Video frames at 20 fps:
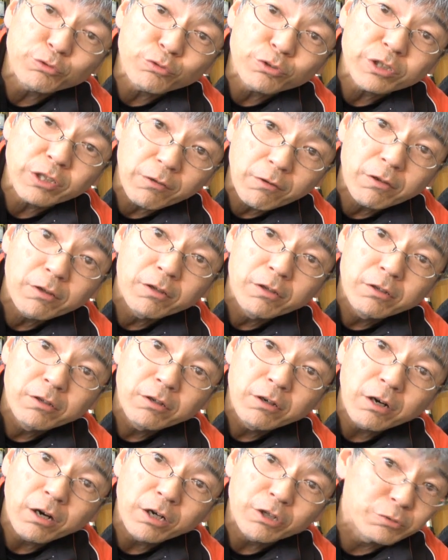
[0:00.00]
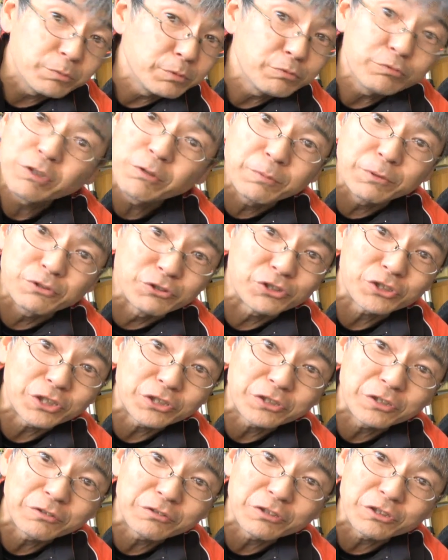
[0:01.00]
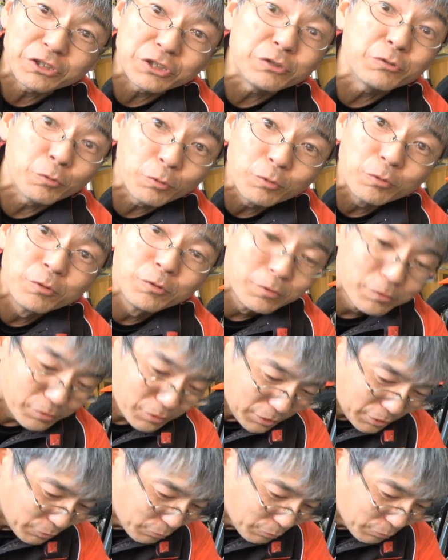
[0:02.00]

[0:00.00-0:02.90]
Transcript: とってアルミフレーム別に使ってなくたっていいよって